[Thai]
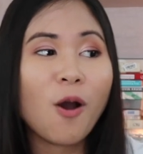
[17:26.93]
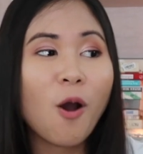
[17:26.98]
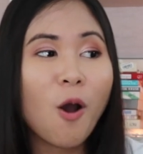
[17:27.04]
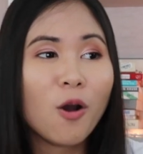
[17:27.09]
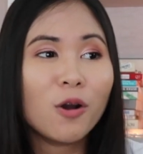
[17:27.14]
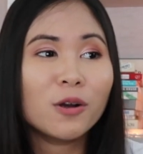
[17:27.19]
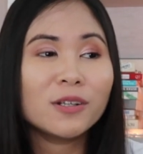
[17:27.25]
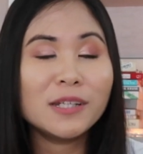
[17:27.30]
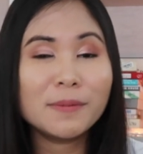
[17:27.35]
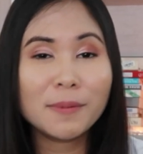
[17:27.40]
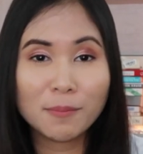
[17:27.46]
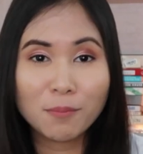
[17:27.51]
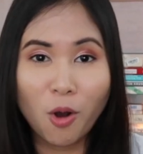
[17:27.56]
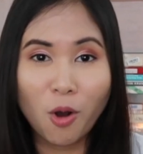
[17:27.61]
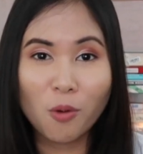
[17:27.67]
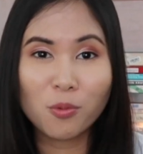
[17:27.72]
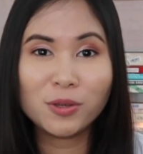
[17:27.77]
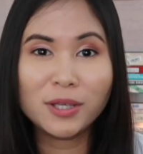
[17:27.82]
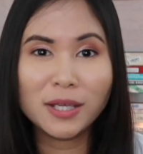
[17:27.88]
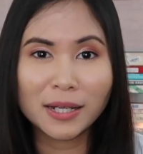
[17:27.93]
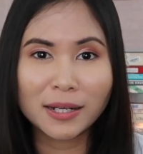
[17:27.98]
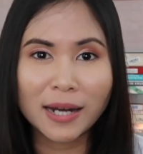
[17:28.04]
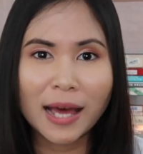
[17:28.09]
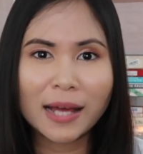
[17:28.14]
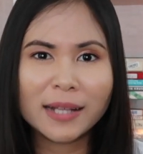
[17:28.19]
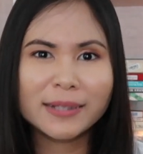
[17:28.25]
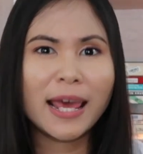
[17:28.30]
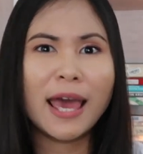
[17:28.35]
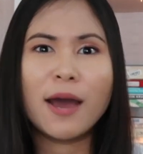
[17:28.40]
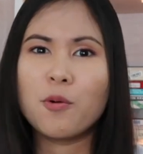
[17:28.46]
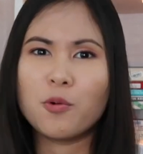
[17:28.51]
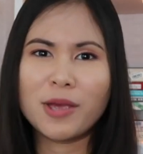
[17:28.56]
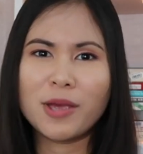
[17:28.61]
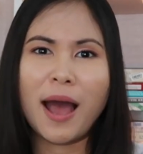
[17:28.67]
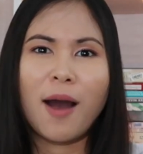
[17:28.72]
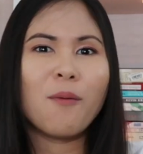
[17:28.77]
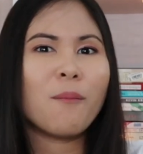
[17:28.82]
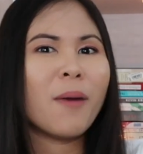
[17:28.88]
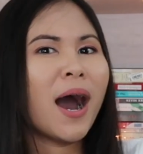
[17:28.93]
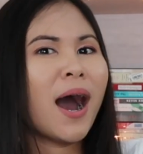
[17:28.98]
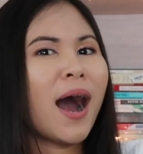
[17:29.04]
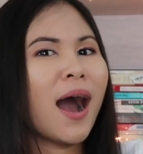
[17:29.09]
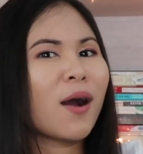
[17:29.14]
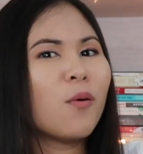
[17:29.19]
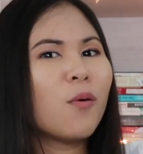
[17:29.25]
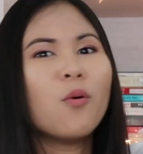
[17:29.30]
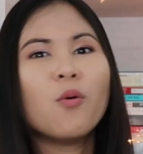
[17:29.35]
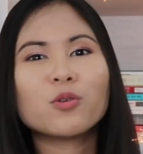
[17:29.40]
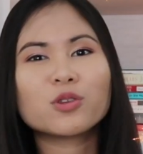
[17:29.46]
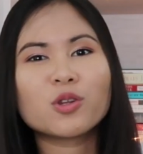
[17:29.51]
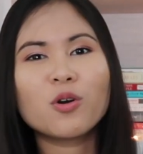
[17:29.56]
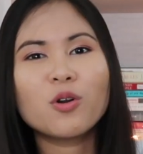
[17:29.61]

ห้องที่เป็นหมอผู้หญิงนะแถวยาวมากโอ้โห